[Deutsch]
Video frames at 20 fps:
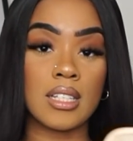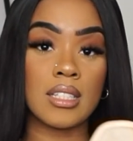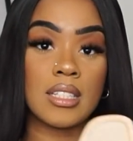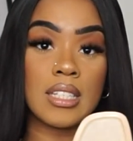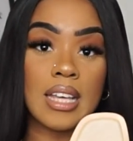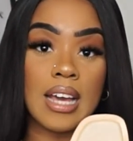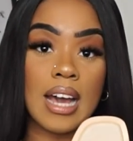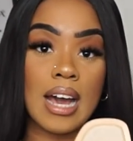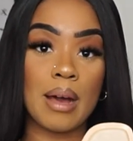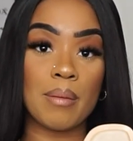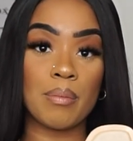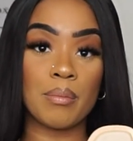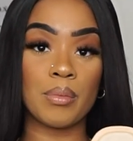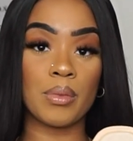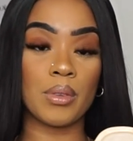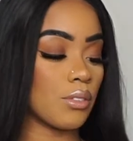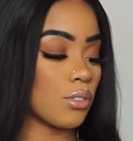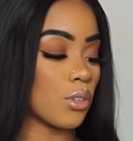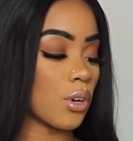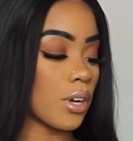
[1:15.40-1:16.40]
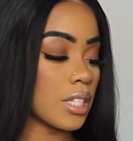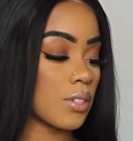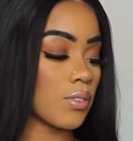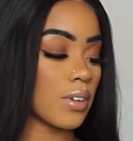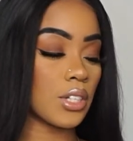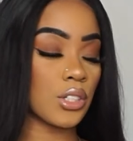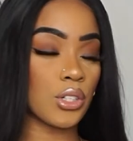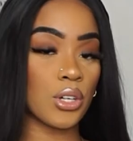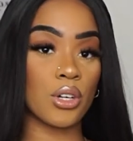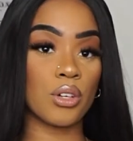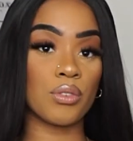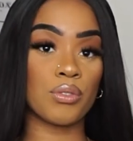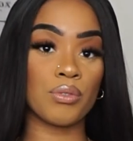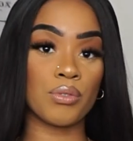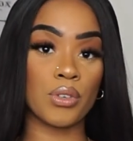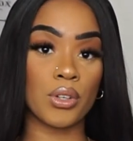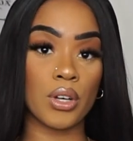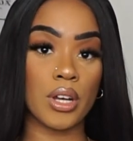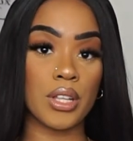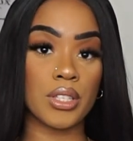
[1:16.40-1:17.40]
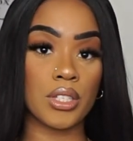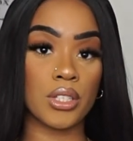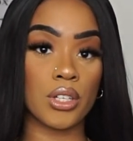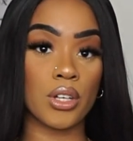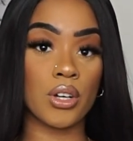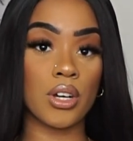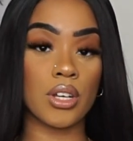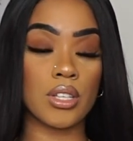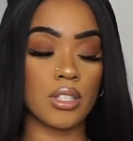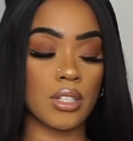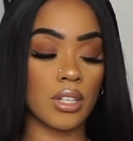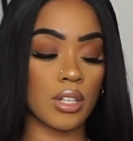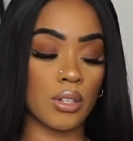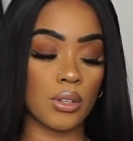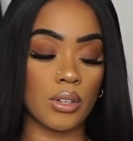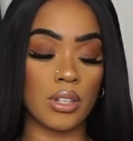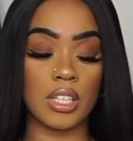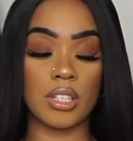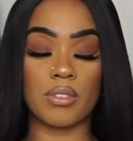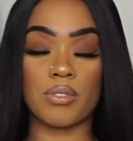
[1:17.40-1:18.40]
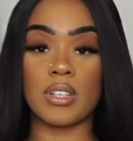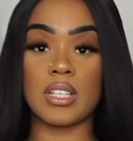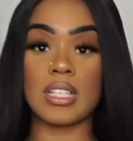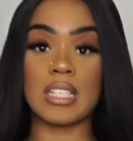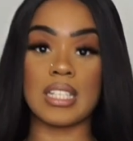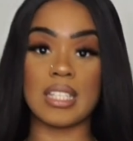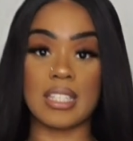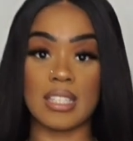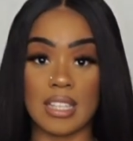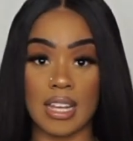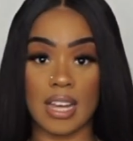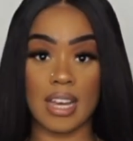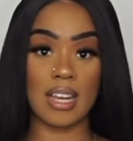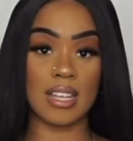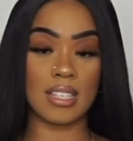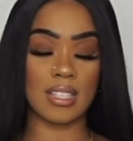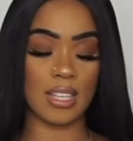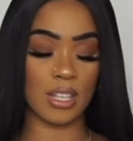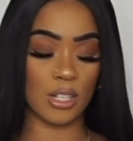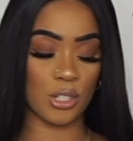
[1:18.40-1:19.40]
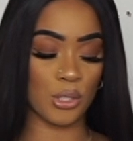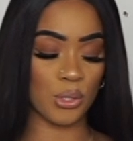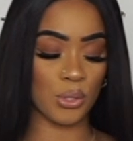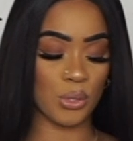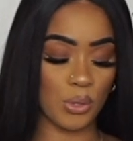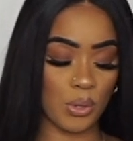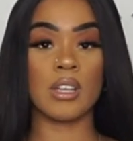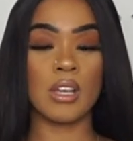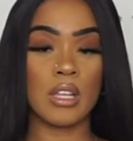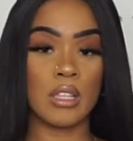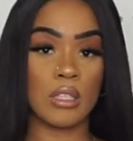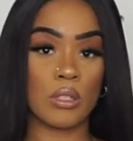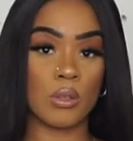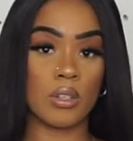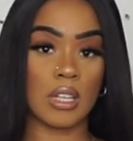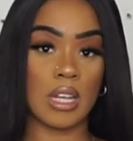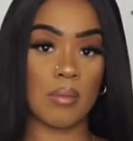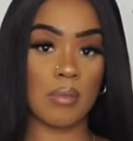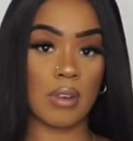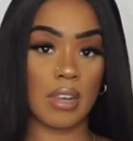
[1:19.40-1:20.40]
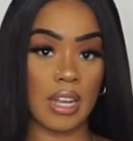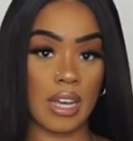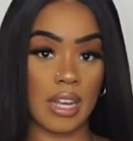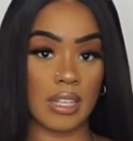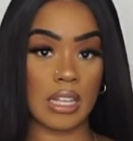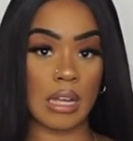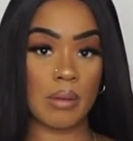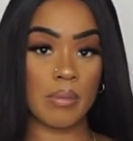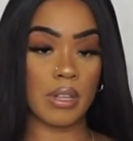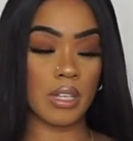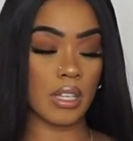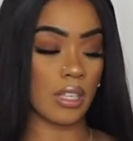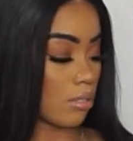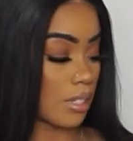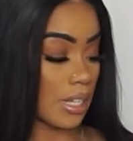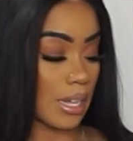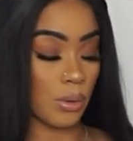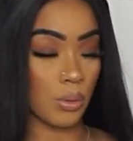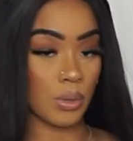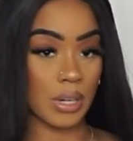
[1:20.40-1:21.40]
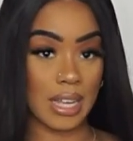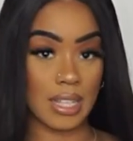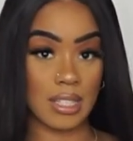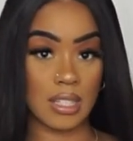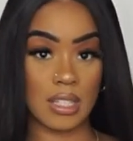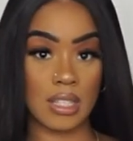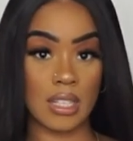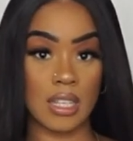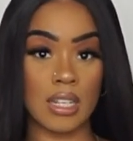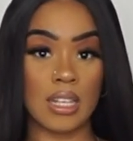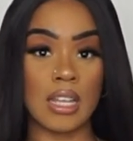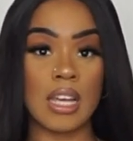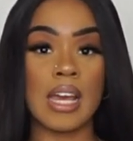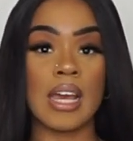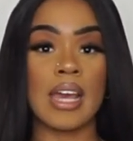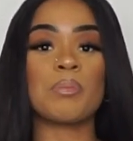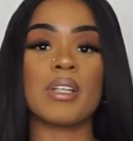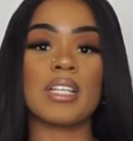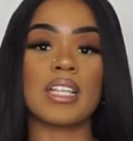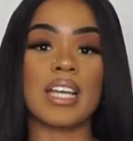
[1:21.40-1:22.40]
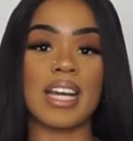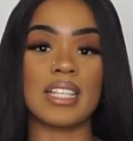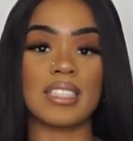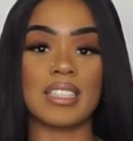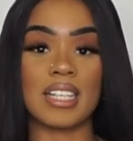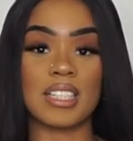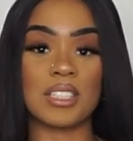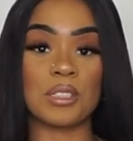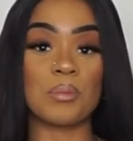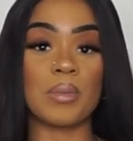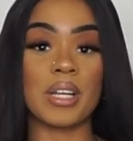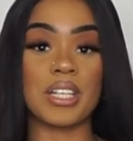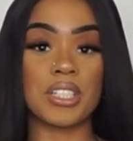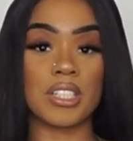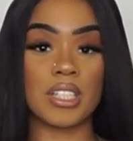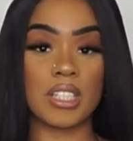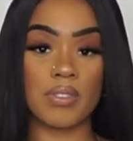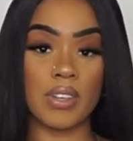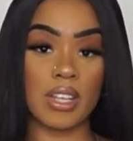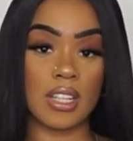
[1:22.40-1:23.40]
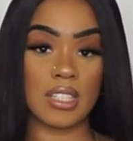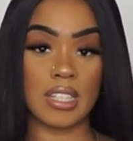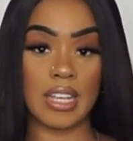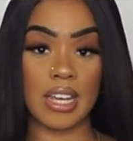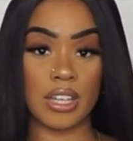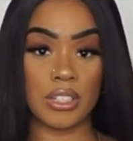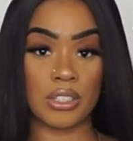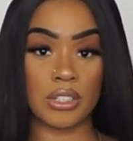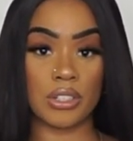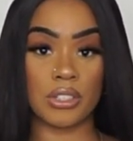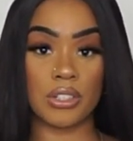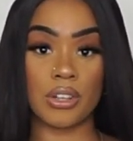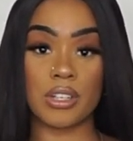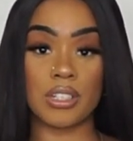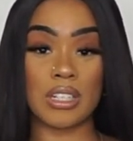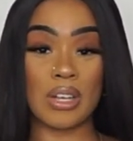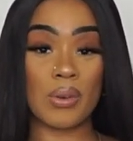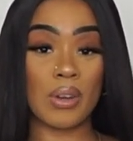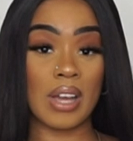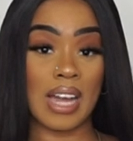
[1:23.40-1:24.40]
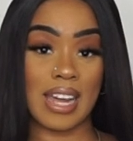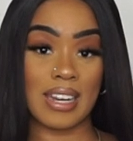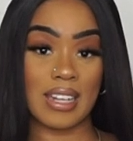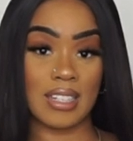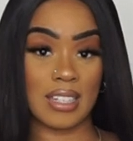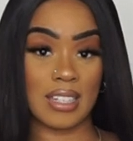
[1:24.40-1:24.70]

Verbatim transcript: die haben 29,95 Euro gekostet und ich finde die sehr, sehr schön. Zu dem Kleid kann man die sehr gut anziehen. Ich bin kein Taschenmensch, deswegen zeige ich euch heute auch keine